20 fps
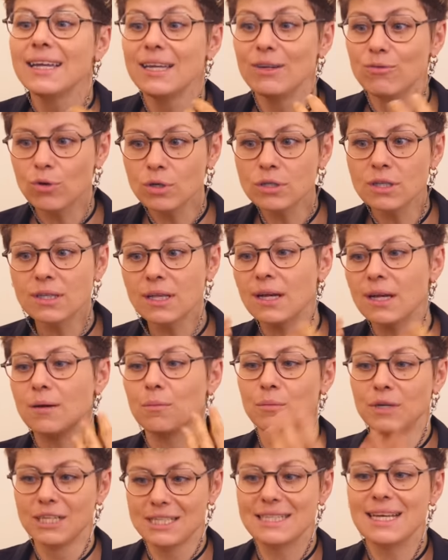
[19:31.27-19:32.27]
И вот
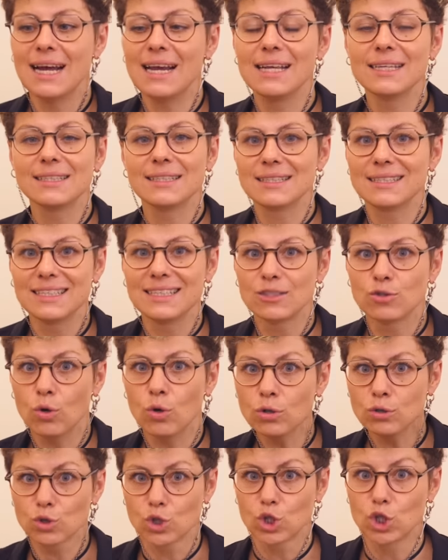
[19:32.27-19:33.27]
она, мы сняли этот
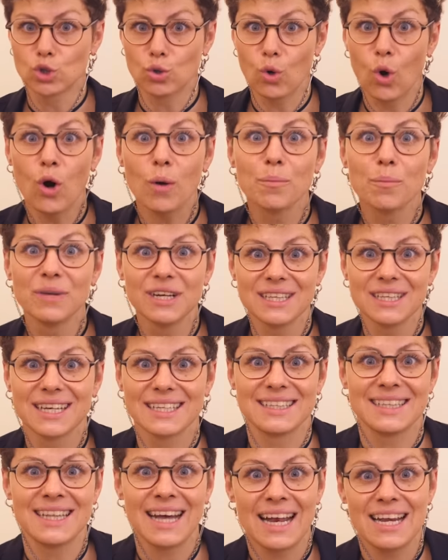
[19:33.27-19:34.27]
тикток, но что
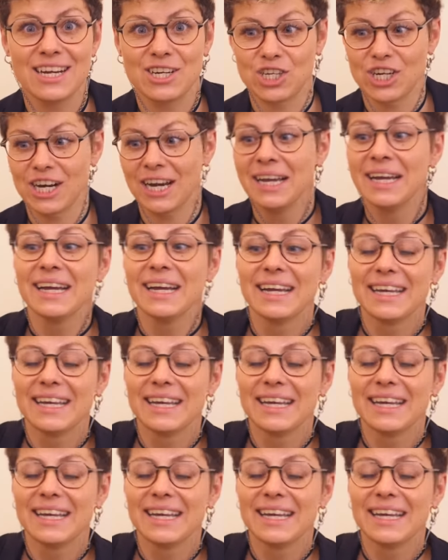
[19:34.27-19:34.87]
было дальше?